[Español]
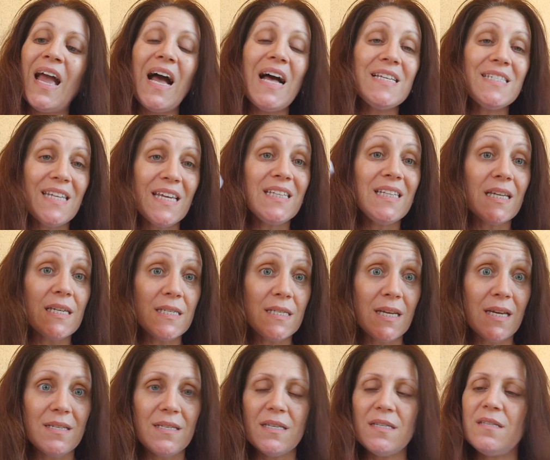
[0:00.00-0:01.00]
aceites
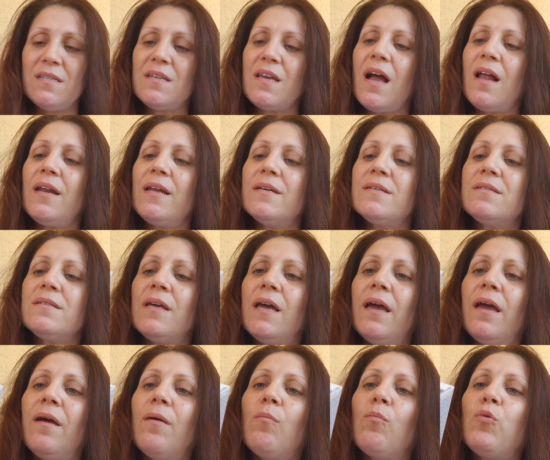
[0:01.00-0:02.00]
esenciales
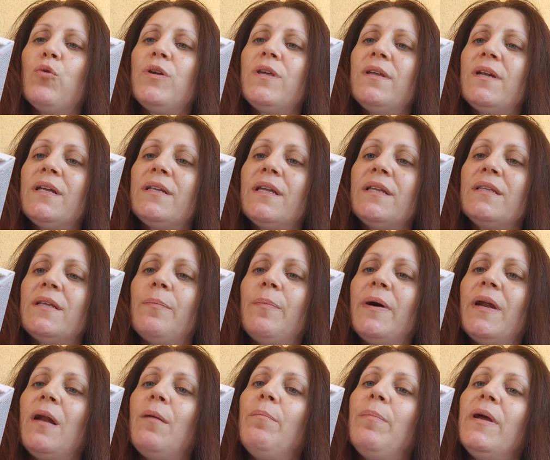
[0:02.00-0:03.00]
eh, muy hidratantes
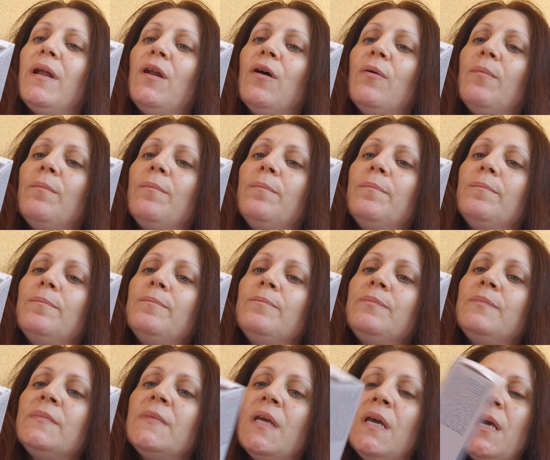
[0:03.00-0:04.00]
para el pelo.
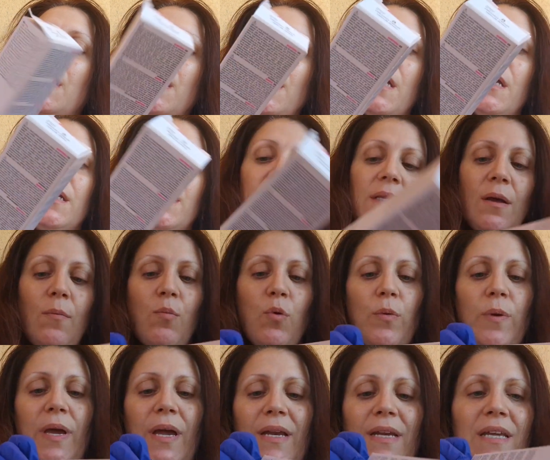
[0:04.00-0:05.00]
Y está
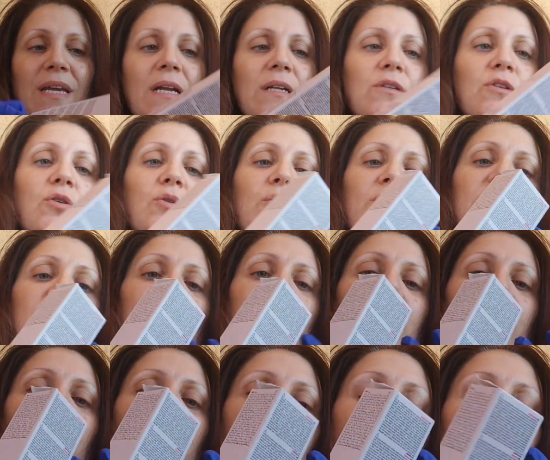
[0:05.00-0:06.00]
muy bien. Y el tono es este,